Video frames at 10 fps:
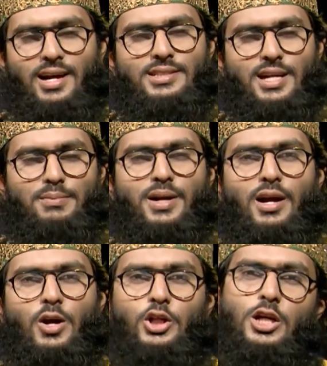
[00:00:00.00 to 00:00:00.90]
আজ আমরা
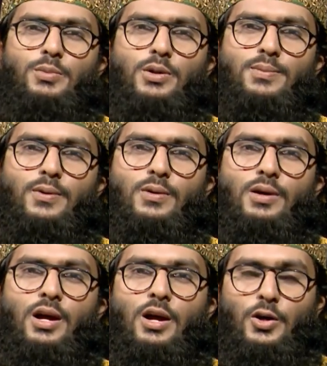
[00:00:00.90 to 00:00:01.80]
কথা বলবো
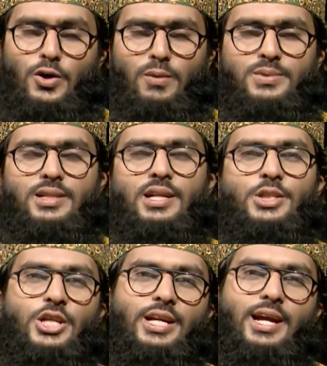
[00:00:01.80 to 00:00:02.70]
রমজানের
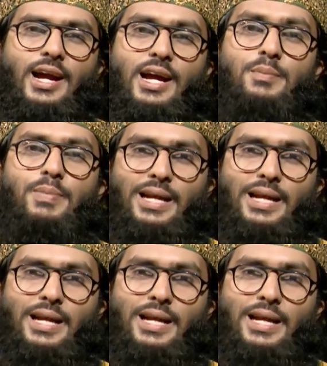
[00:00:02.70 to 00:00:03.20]
শিক্ষায়